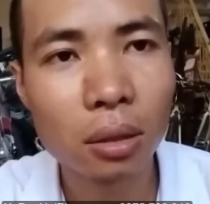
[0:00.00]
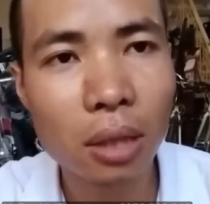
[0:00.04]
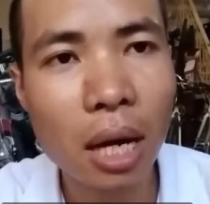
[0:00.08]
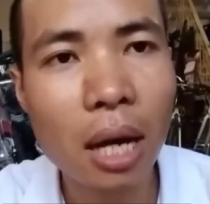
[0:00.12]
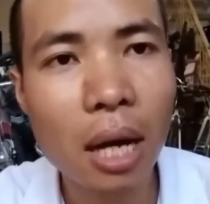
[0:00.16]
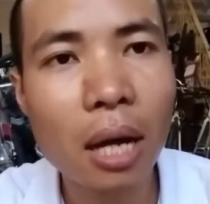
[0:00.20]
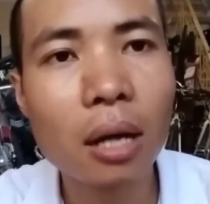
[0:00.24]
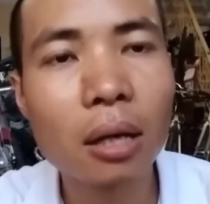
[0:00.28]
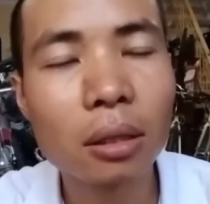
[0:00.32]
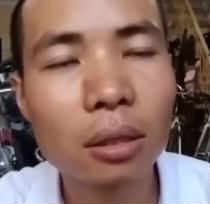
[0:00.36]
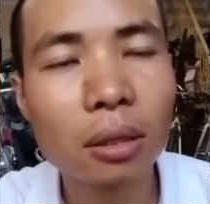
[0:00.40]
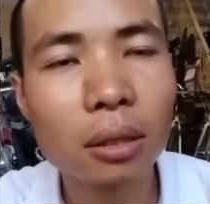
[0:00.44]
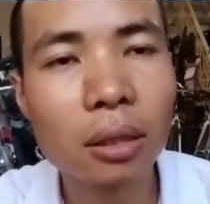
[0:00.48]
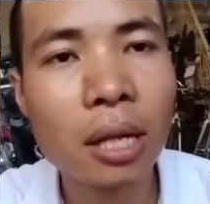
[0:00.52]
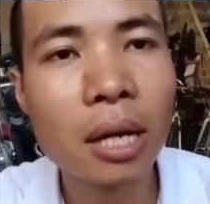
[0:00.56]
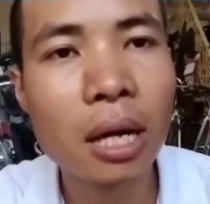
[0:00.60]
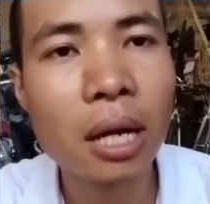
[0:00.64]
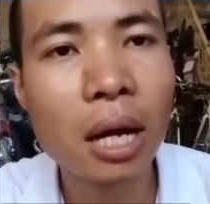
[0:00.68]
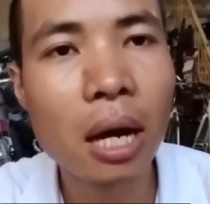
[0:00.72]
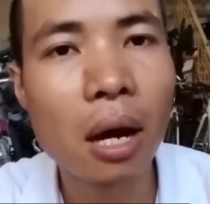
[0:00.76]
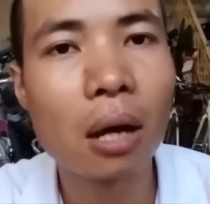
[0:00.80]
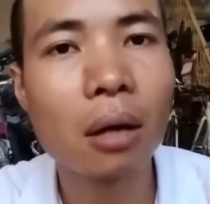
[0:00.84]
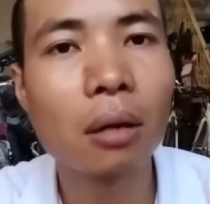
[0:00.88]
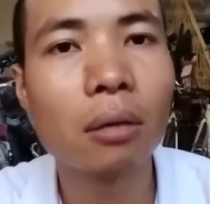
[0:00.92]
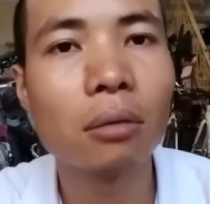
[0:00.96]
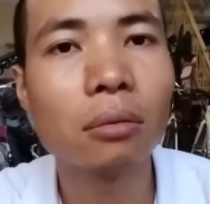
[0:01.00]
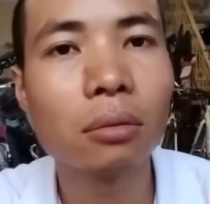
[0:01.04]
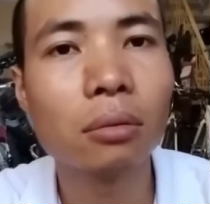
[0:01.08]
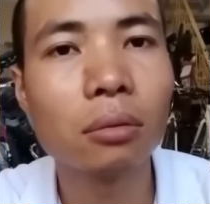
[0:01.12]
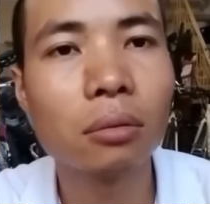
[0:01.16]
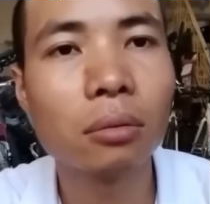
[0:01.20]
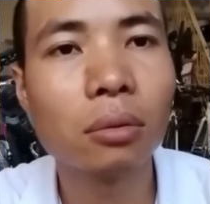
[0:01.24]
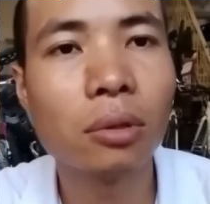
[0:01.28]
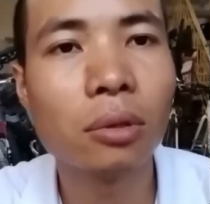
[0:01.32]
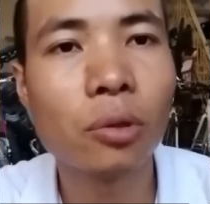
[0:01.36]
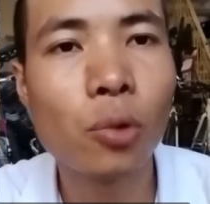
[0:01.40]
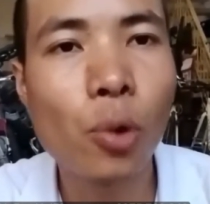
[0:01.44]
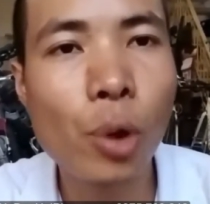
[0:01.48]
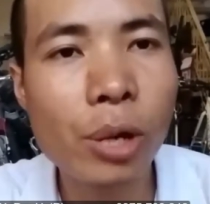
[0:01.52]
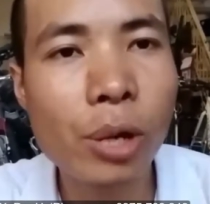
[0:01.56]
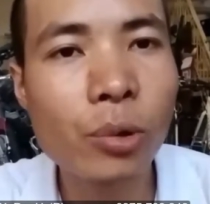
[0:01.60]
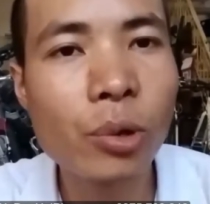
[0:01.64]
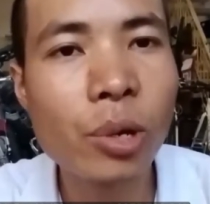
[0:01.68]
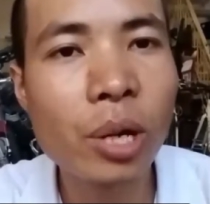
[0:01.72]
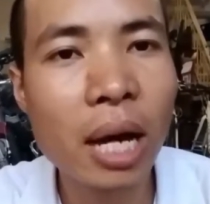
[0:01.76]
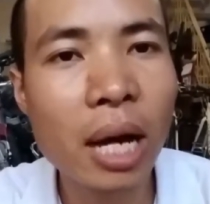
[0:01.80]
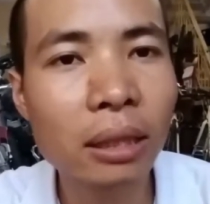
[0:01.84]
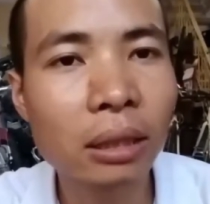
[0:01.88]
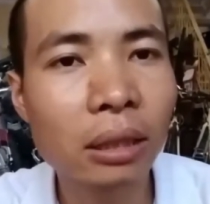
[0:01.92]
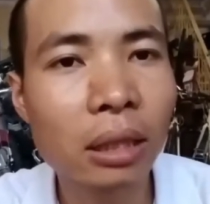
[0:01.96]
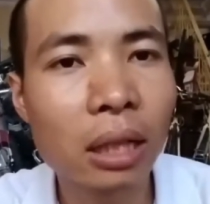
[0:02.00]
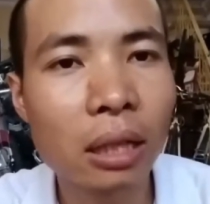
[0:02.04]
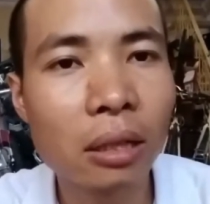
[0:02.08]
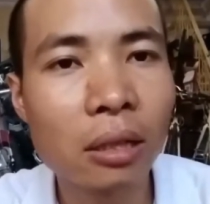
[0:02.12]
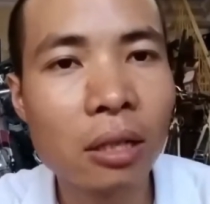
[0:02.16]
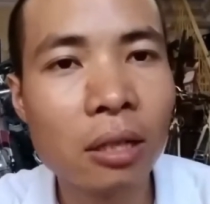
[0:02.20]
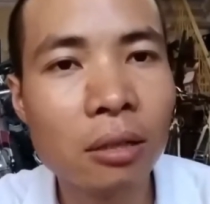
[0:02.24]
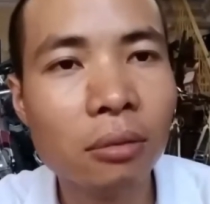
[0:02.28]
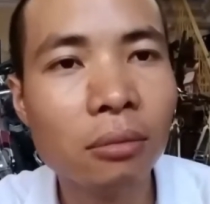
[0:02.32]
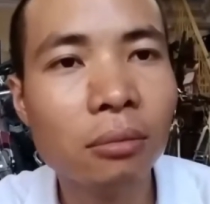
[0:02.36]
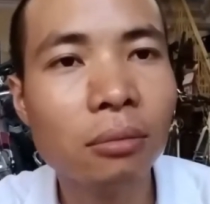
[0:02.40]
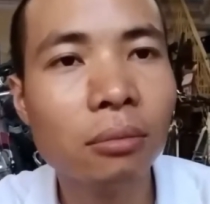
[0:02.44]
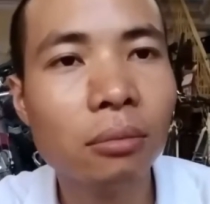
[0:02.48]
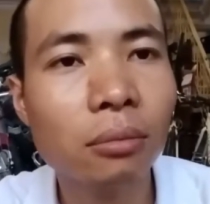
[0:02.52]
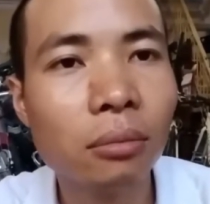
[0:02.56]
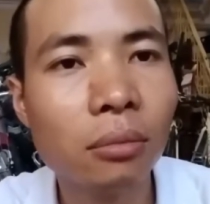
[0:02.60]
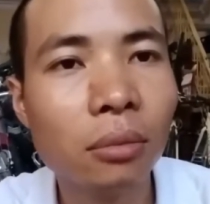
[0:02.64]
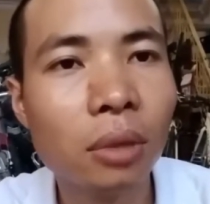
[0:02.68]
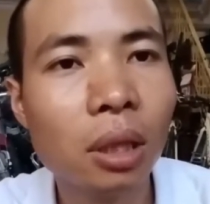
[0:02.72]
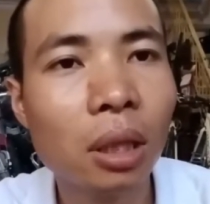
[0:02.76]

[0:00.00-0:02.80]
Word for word: đó nên là khuyên quý khách là đừng